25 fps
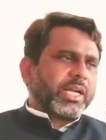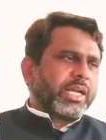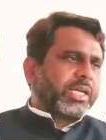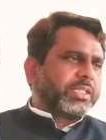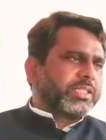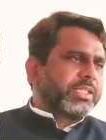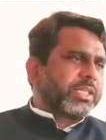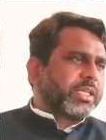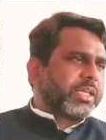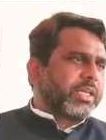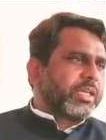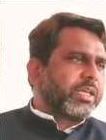खा
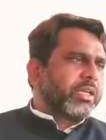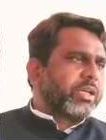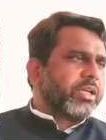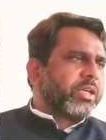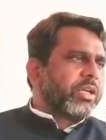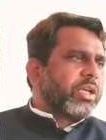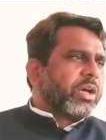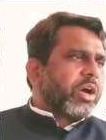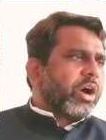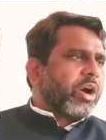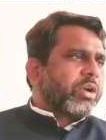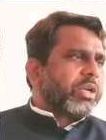सके
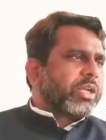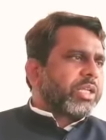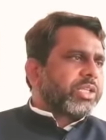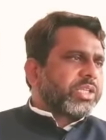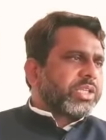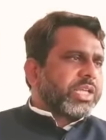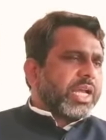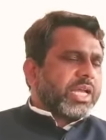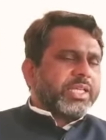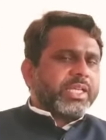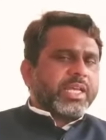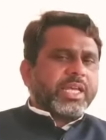और
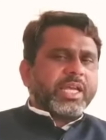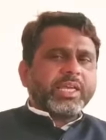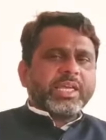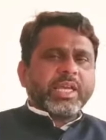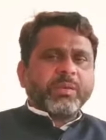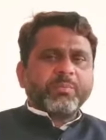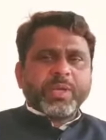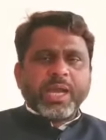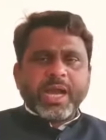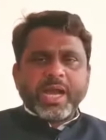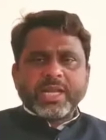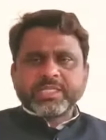नतीजा ये है
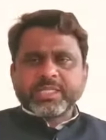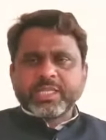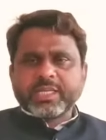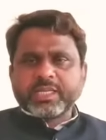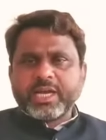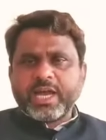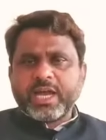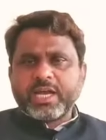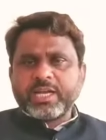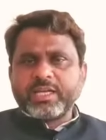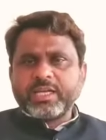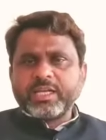कि बिहार
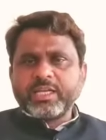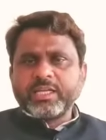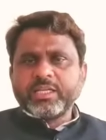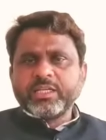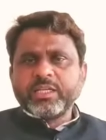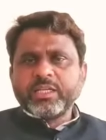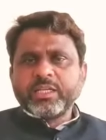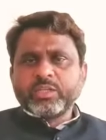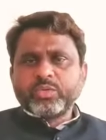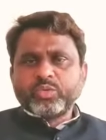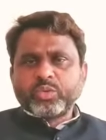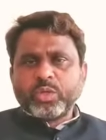सरकार ने
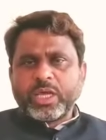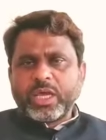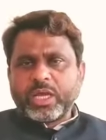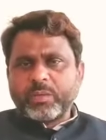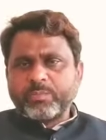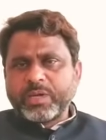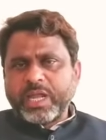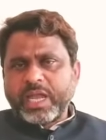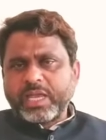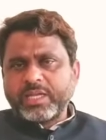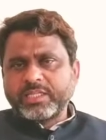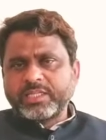जो
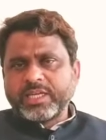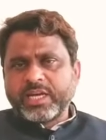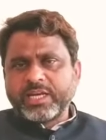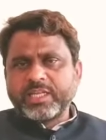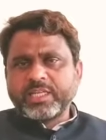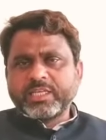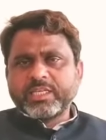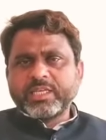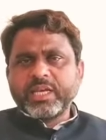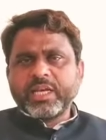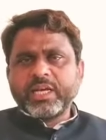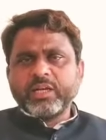हेल्पलाइन
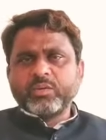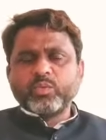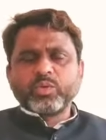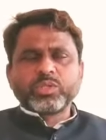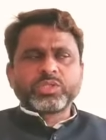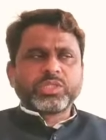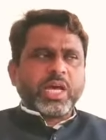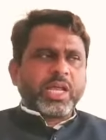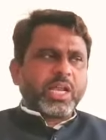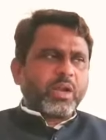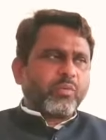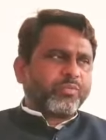जारी किया वो
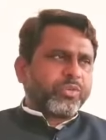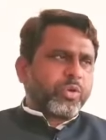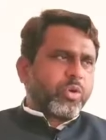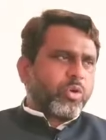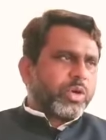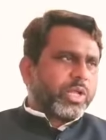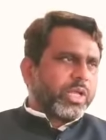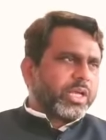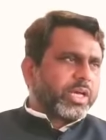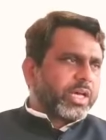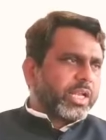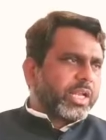सारा
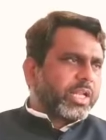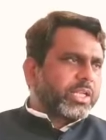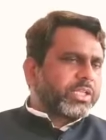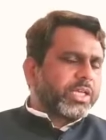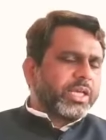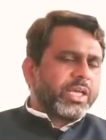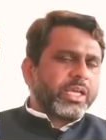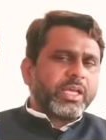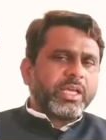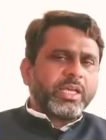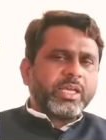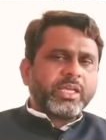फ्रॉड है गलत
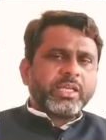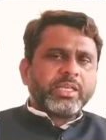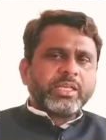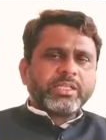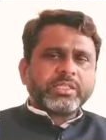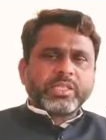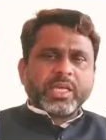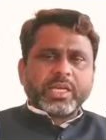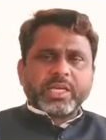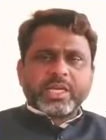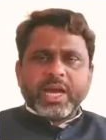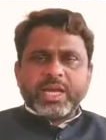है
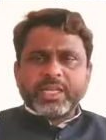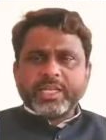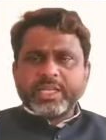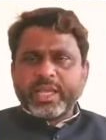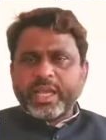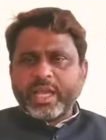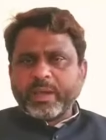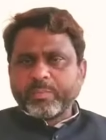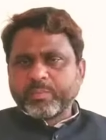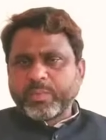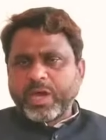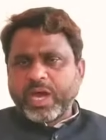सरकारी
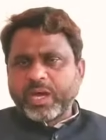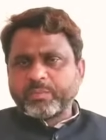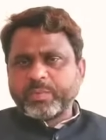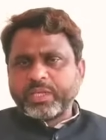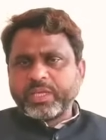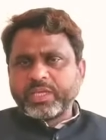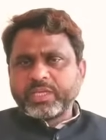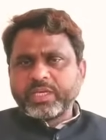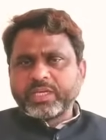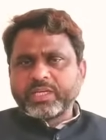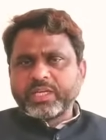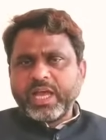ऐप काम
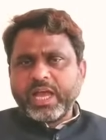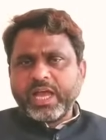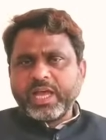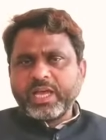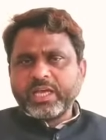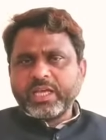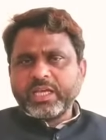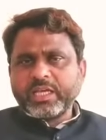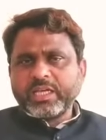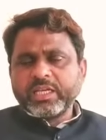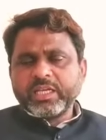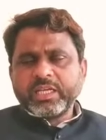नहीं कर रहा
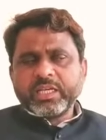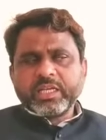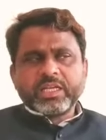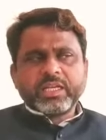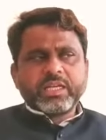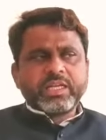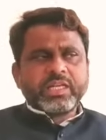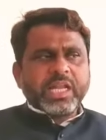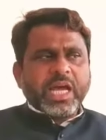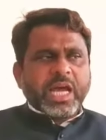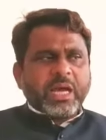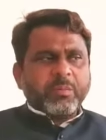है
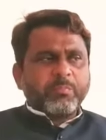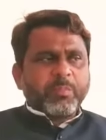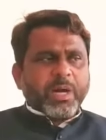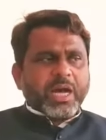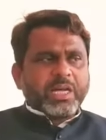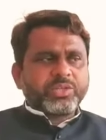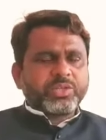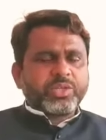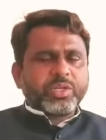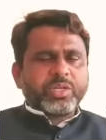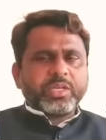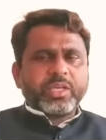नाम
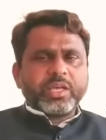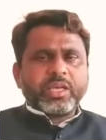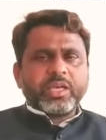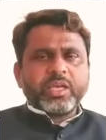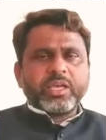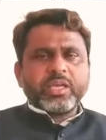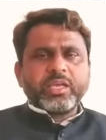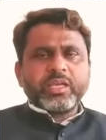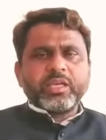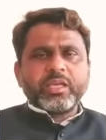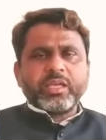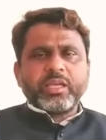मात्र के
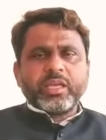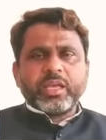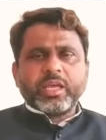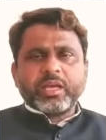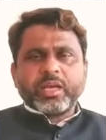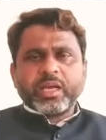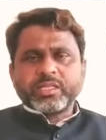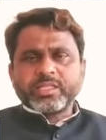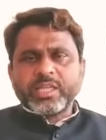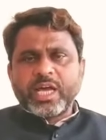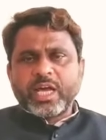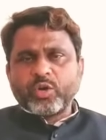
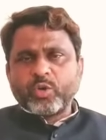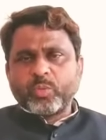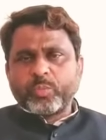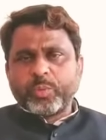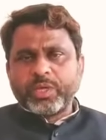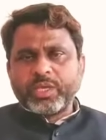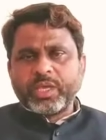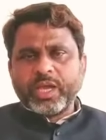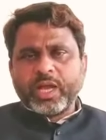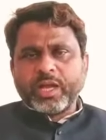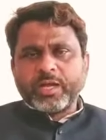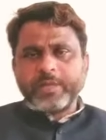एक हजार
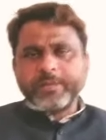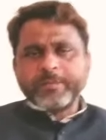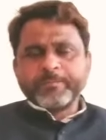रूपया